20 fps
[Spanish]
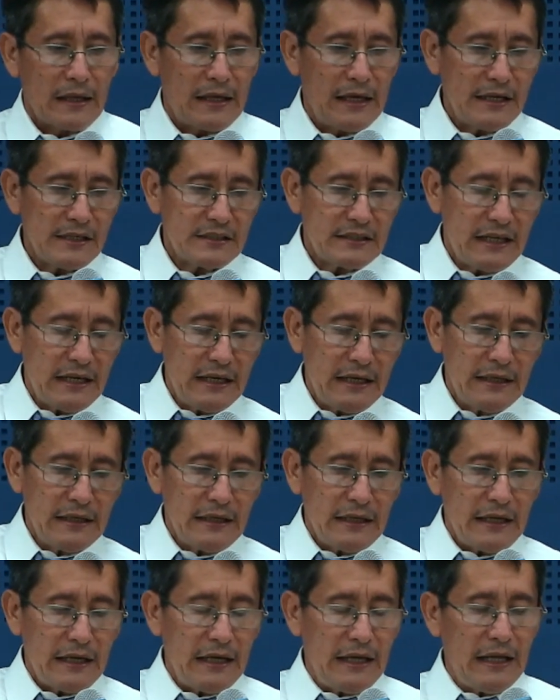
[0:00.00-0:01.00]
están
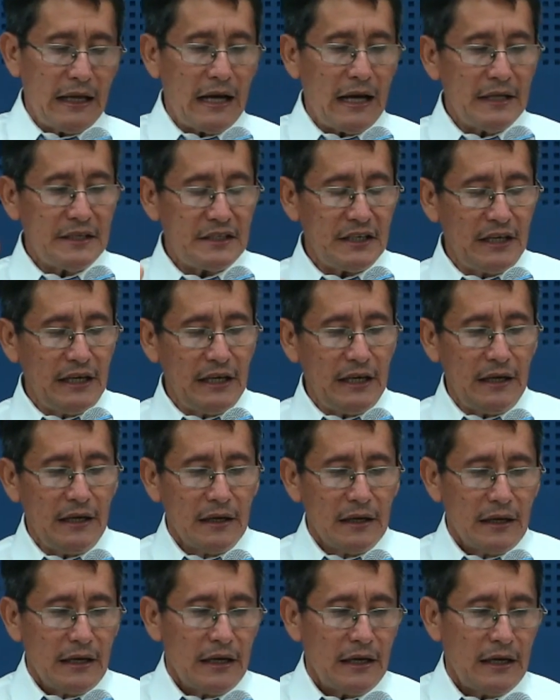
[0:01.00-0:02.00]
eh, allí,
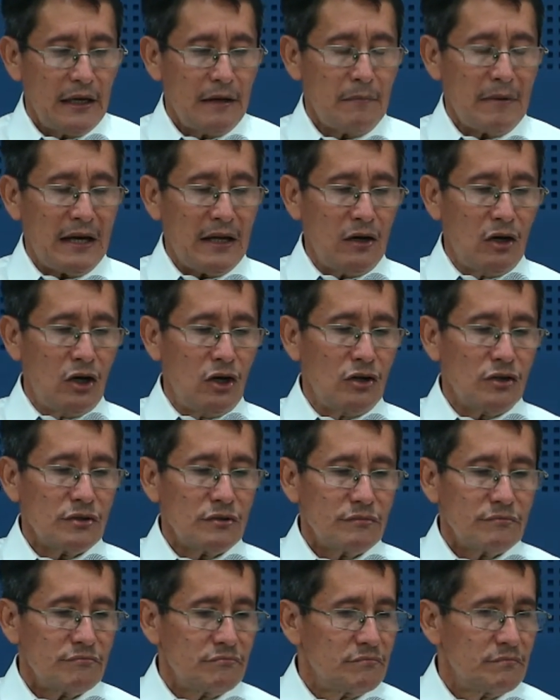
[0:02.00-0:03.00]
hermano,
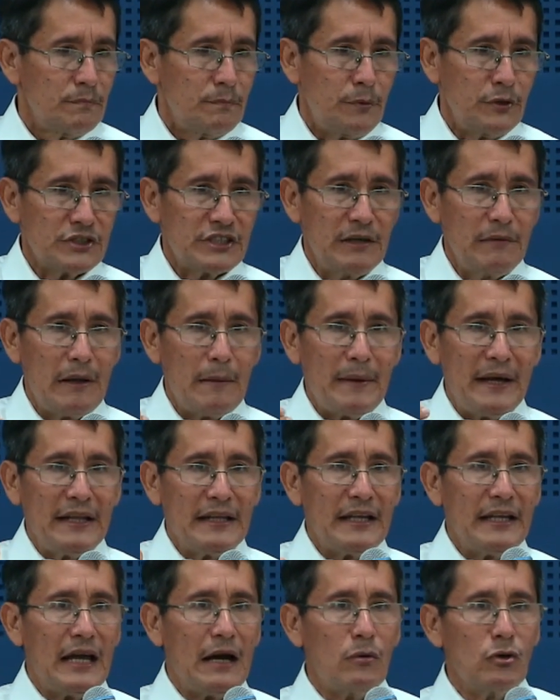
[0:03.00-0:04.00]

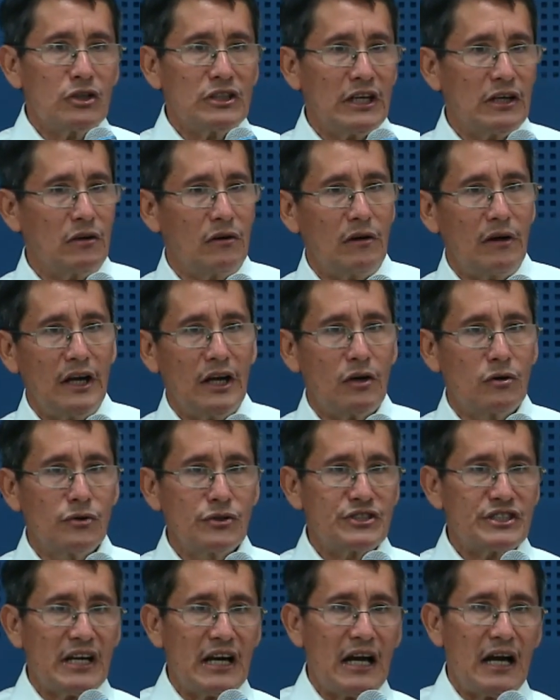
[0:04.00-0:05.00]
posiblemente ya usted no los
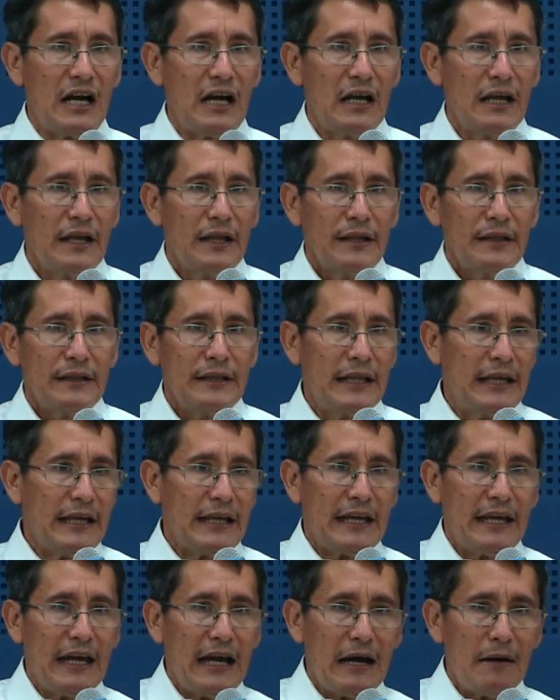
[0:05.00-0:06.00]
escucha de
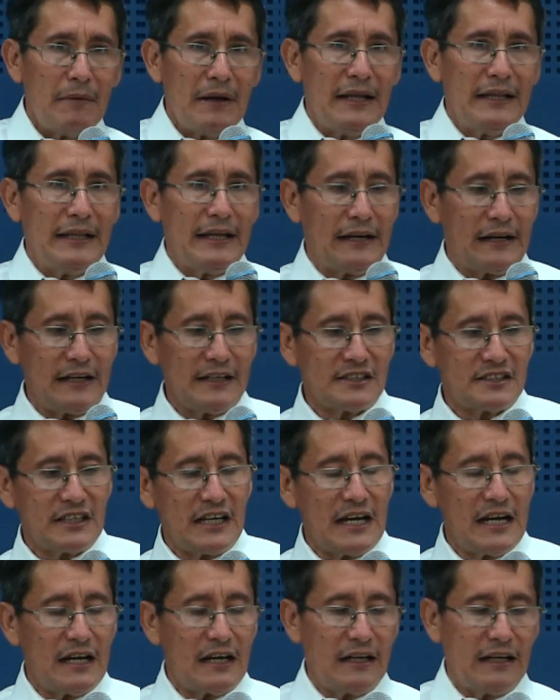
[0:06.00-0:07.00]
que hablan de
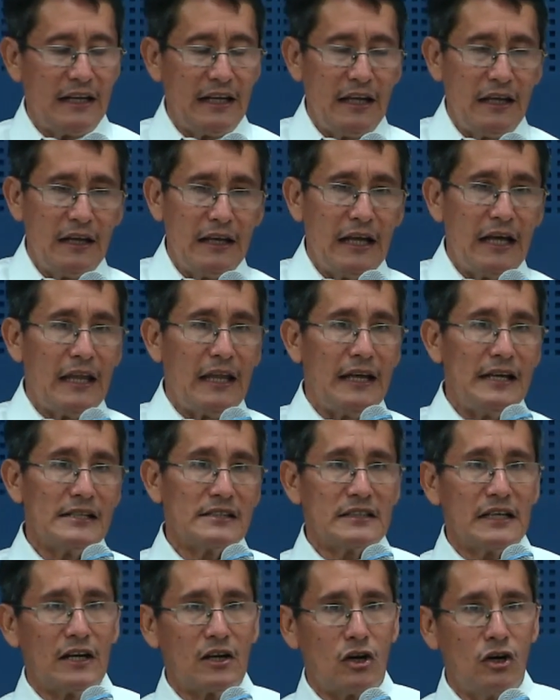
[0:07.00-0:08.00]
rezar ni de nada de
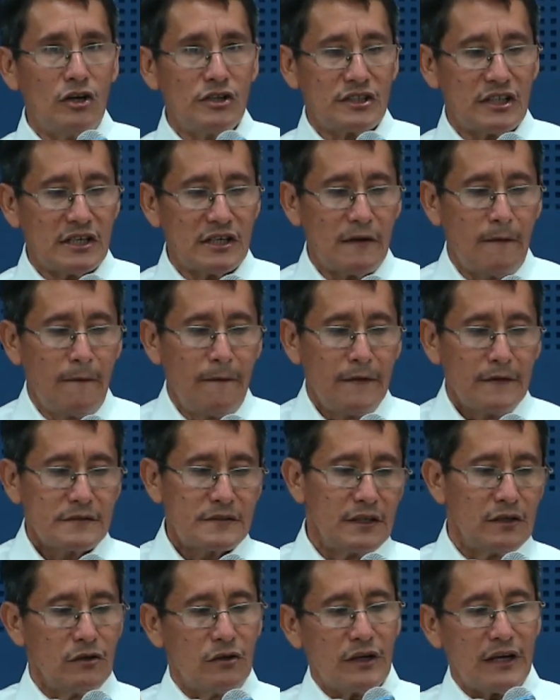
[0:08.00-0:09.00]
esas cosas,
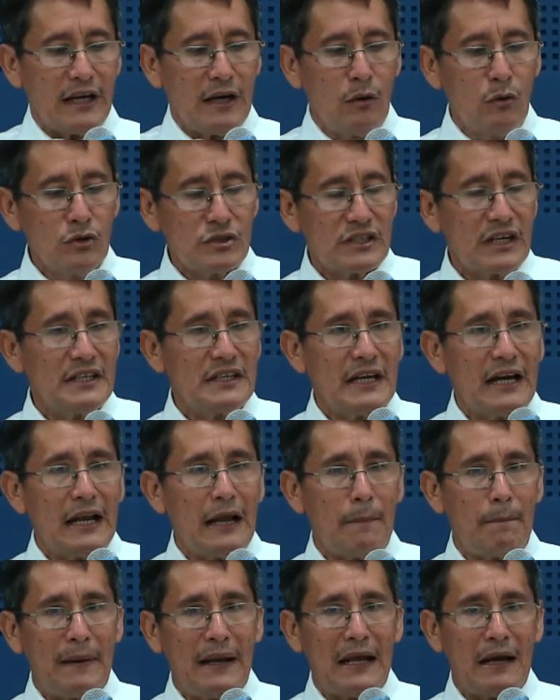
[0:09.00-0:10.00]
sino que usan ya
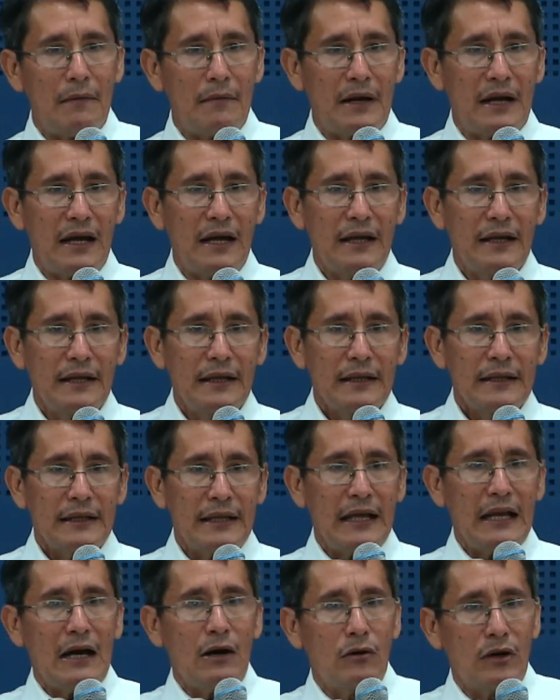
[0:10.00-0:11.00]
la palabra
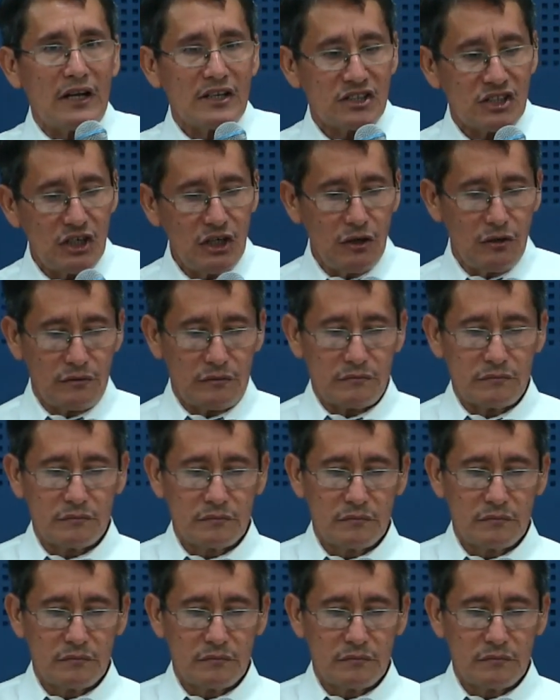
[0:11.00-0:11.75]
de la oración,